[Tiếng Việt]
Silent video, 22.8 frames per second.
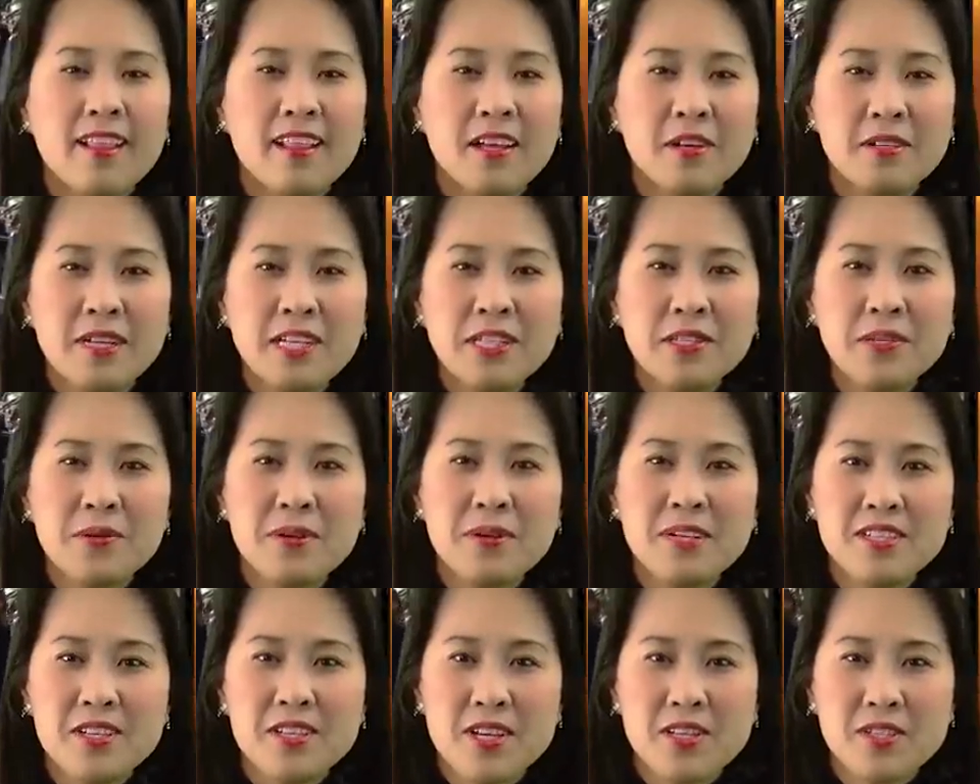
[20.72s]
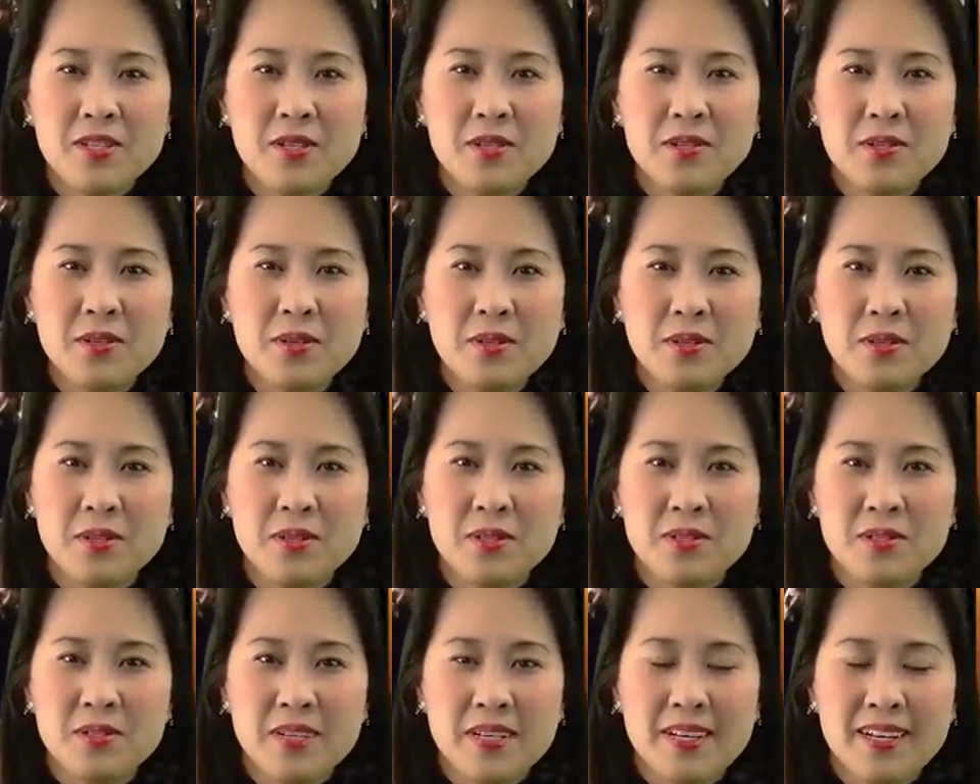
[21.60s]
Laudetur Jesus
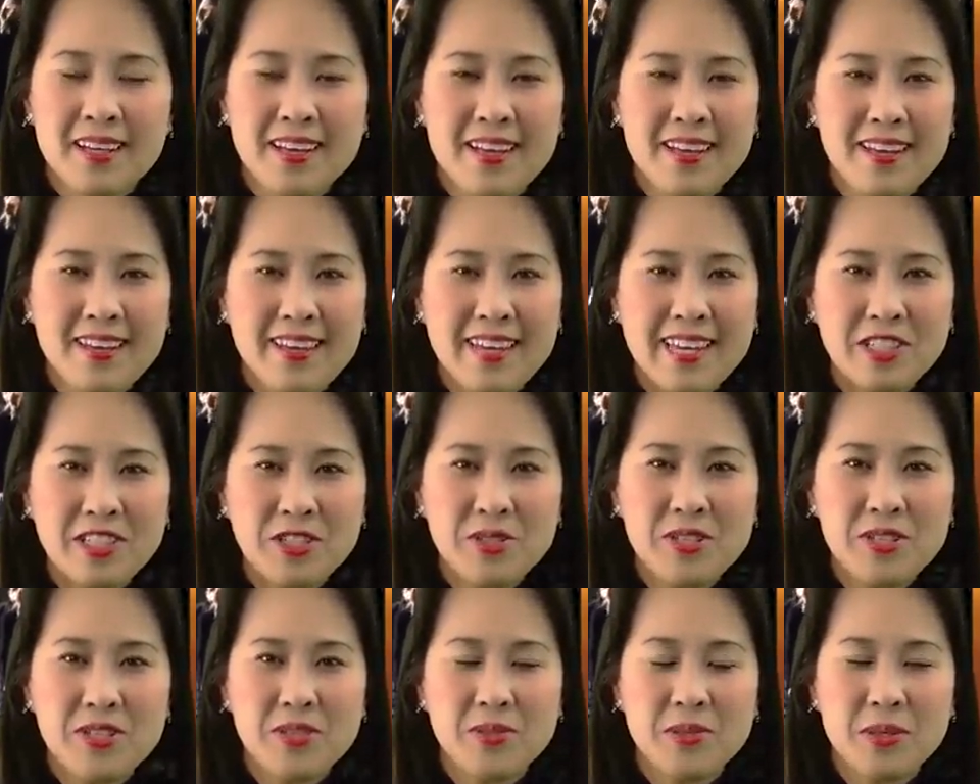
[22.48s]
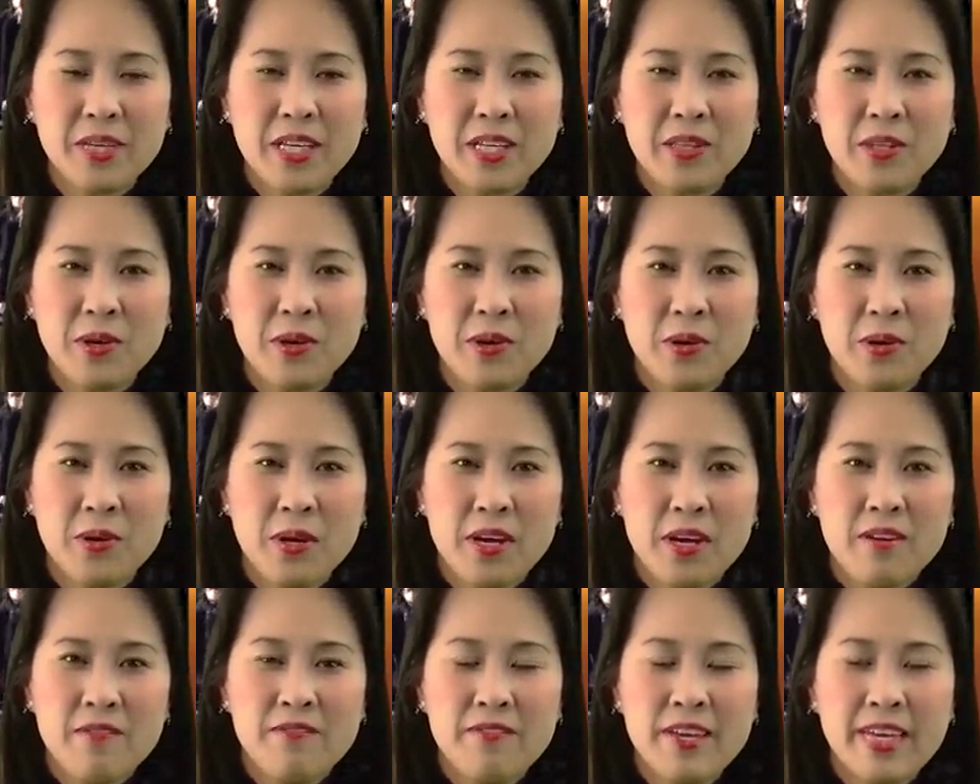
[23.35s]
Christus, ngợi khen Chúa Giêsu Kitô.
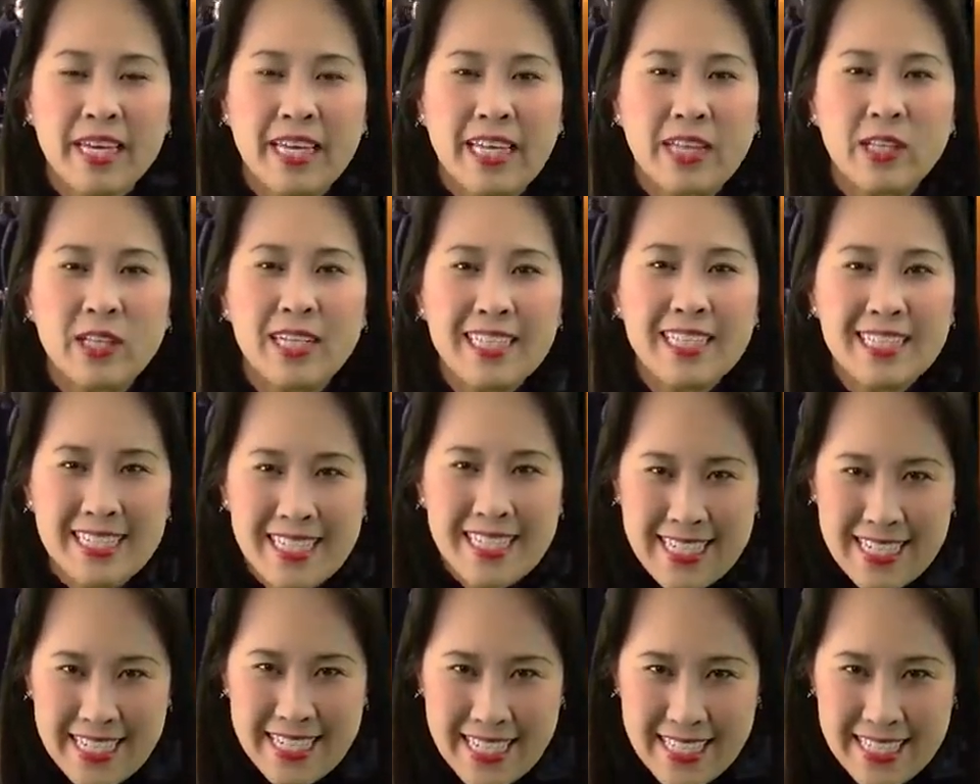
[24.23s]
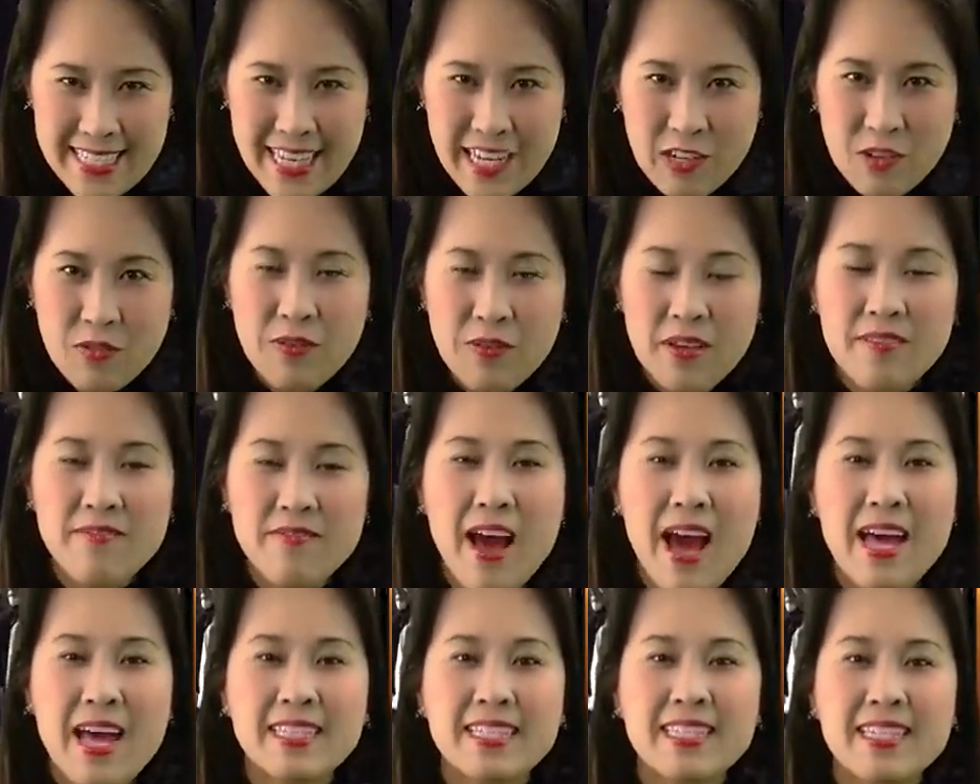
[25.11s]
Vì Catholic xin kính chào quý vị và
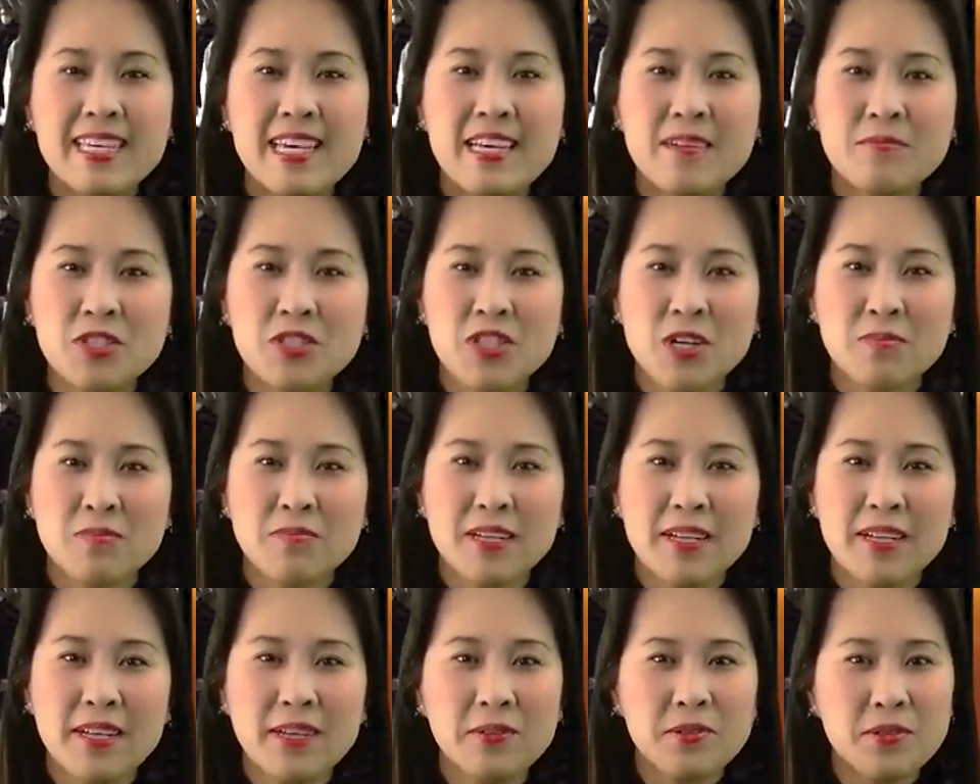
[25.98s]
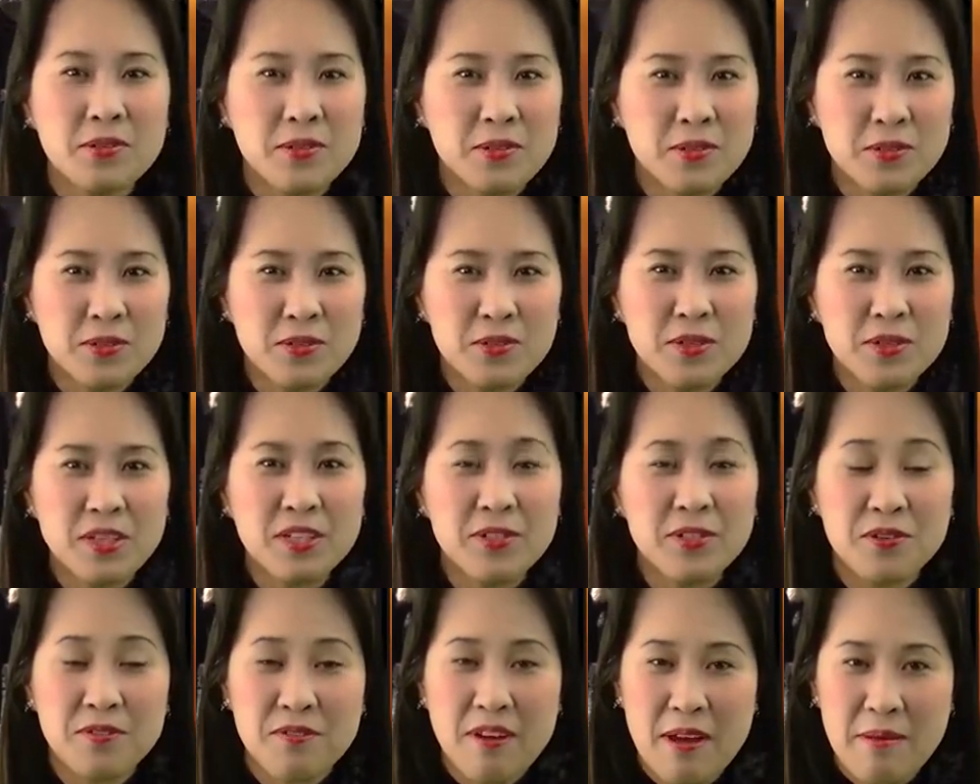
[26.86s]
anh chị em trong tình yêu thương của Chúa
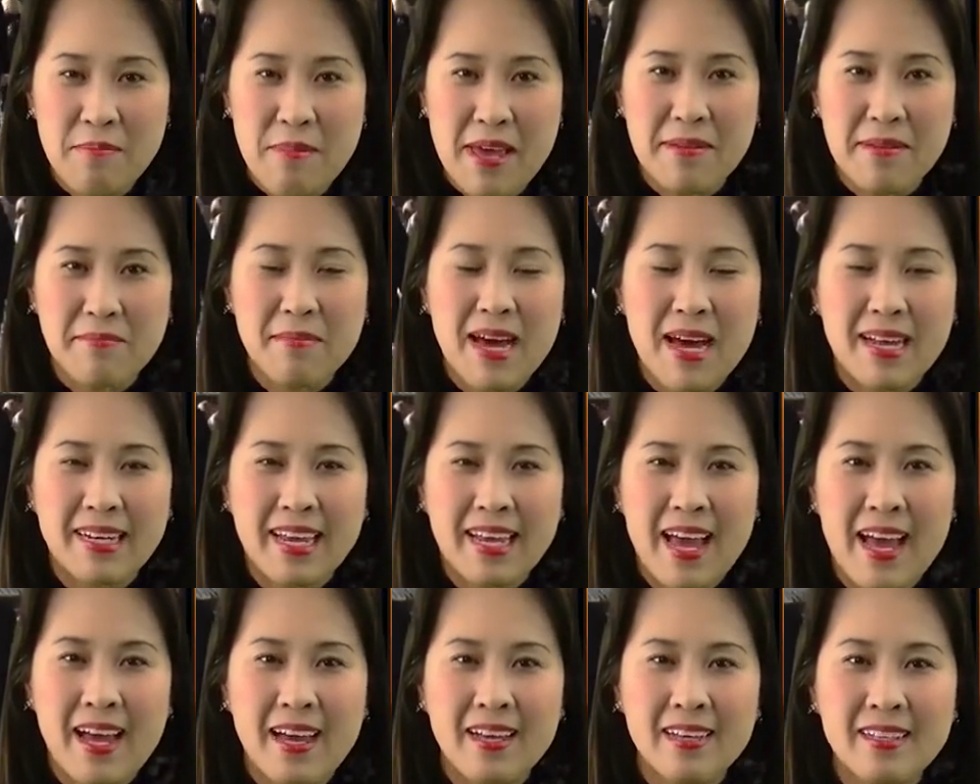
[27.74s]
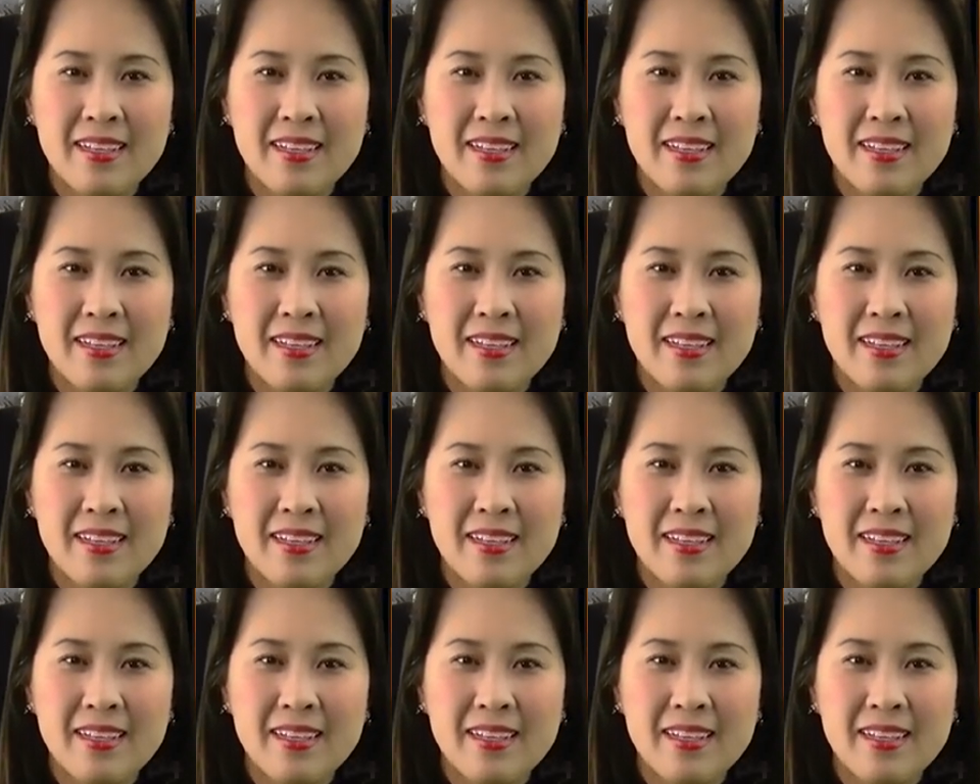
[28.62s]
Kitô và Mẹ Maria.